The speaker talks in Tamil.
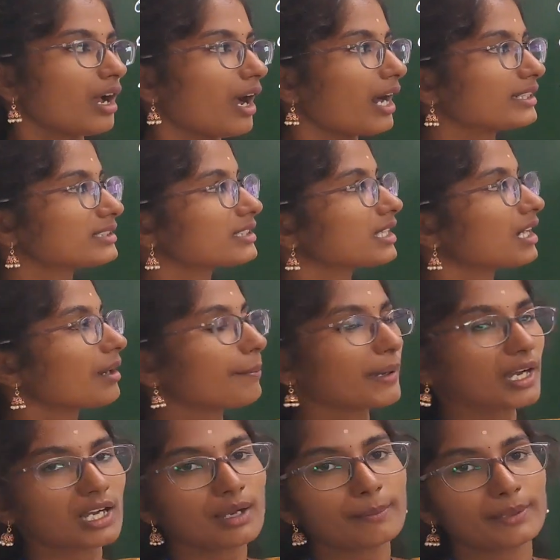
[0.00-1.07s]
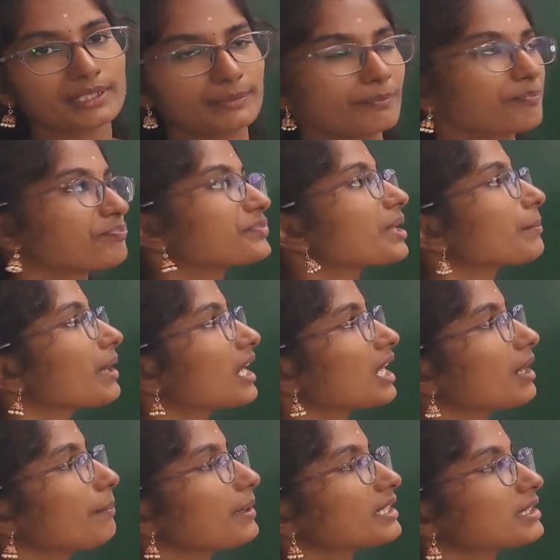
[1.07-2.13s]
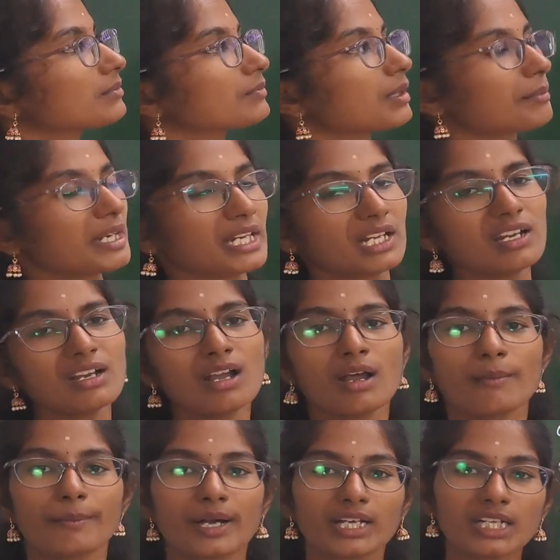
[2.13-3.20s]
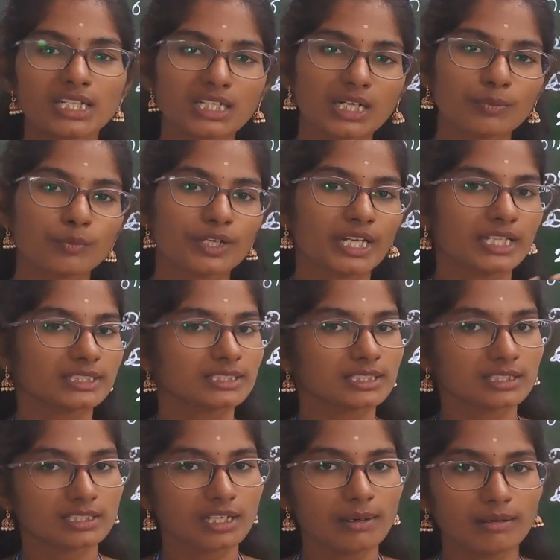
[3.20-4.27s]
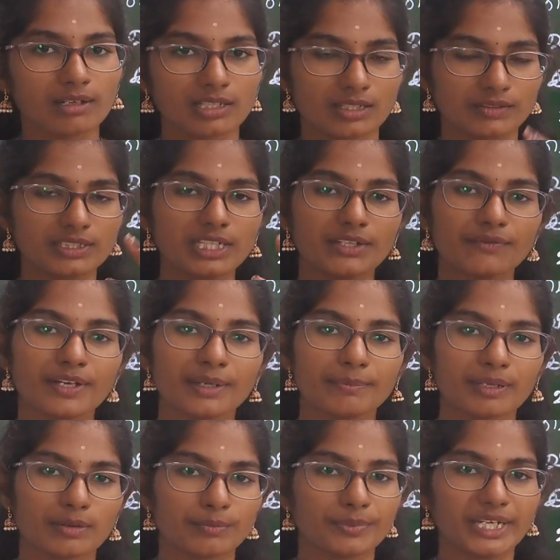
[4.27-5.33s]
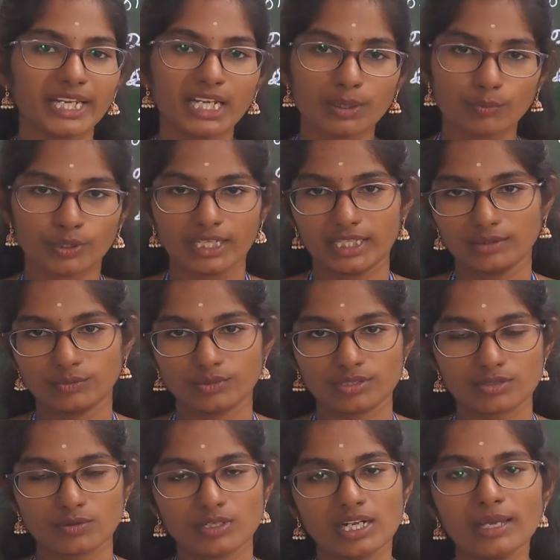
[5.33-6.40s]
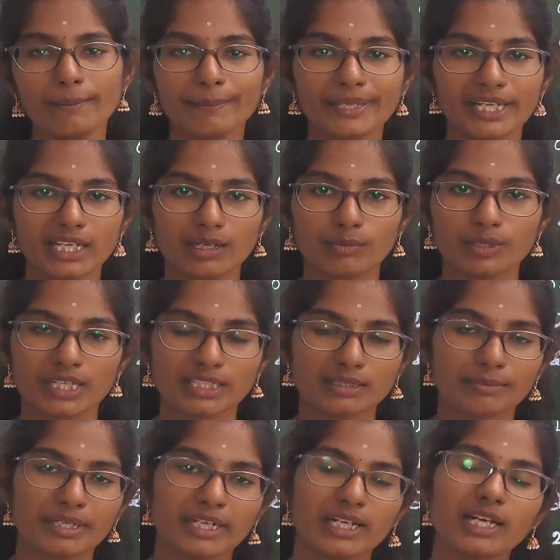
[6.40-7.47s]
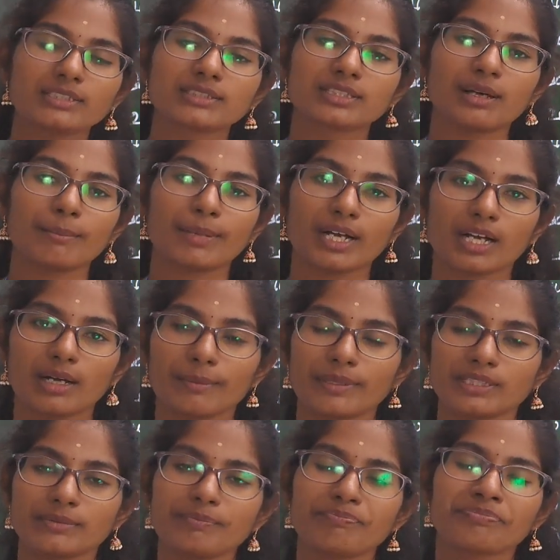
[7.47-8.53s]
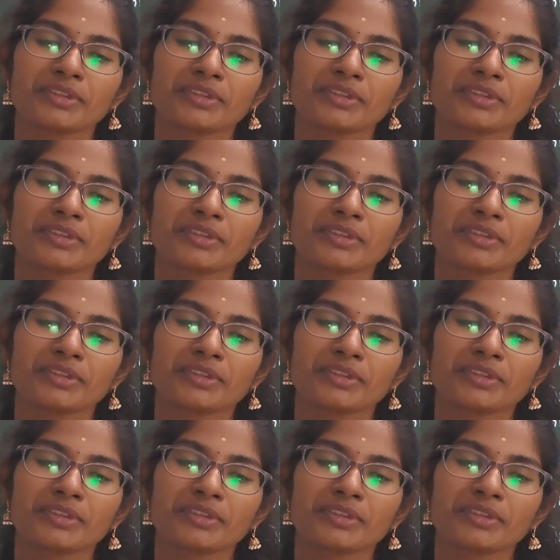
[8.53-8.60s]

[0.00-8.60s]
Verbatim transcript: அடுத்ததாக பகாபதம் பகாபதம் அப்படின்னா பகுக்க முடியாதது தான் அதாவது டிவைட் பண்ண பிரிக்க முடியாது ஒரு சொல்ல பிரிக்க முடியாது அப்படின்னா அதுதான் பகாபதம்